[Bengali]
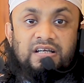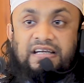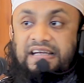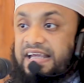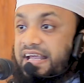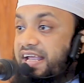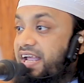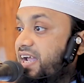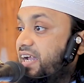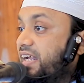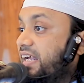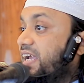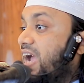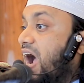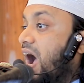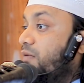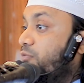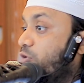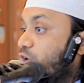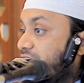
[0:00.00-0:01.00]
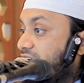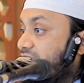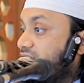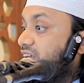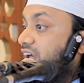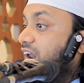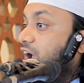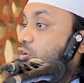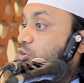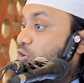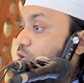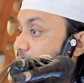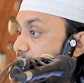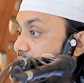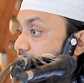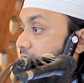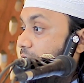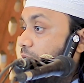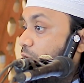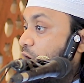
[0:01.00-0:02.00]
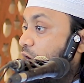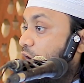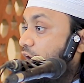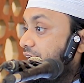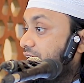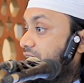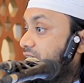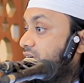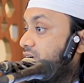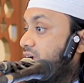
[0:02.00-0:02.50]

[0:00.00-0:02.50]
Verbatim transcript: কি কি আমলের দ্বারা ক্ষমা লাভ হয়